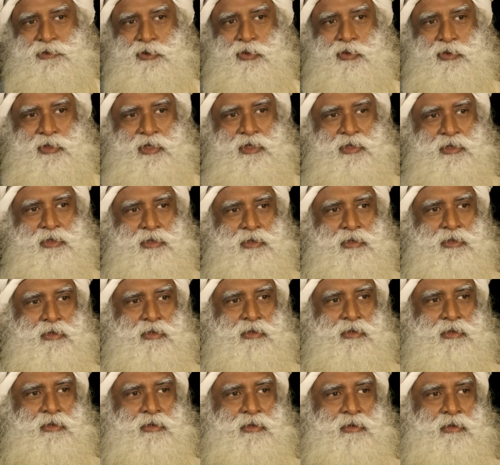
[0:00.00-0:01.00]
వాళ్ళు
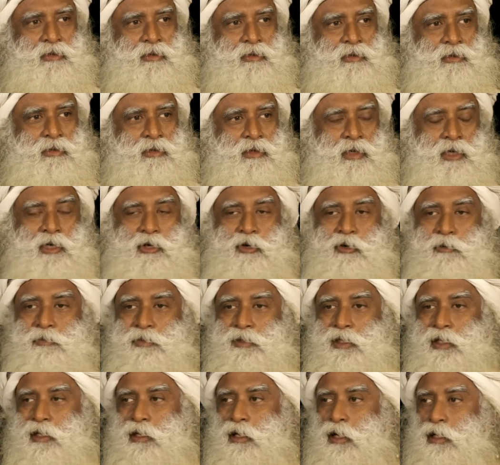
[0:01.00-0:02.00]
పీహెచ్డీలు ఇలా
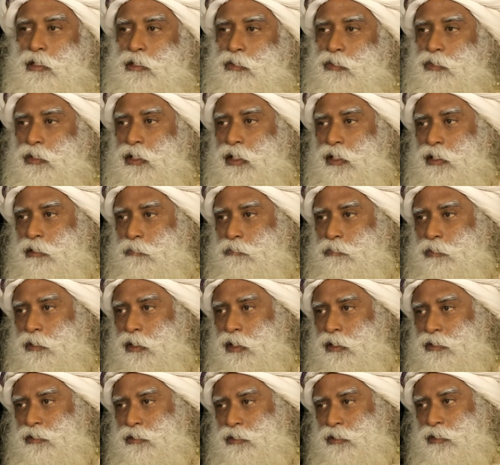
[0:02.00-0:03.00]
వాట్సప్ల మీద
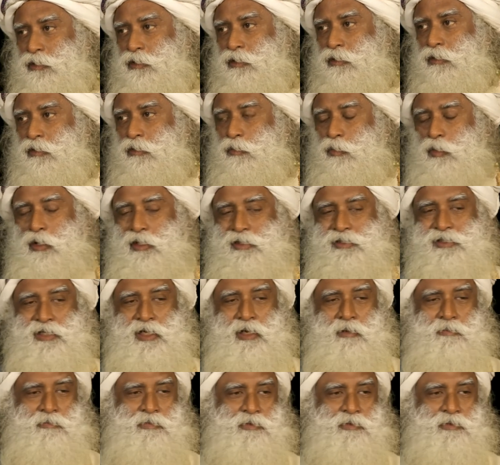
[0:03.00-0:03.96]
చేయడం లేదనే అనుకుంటున్నా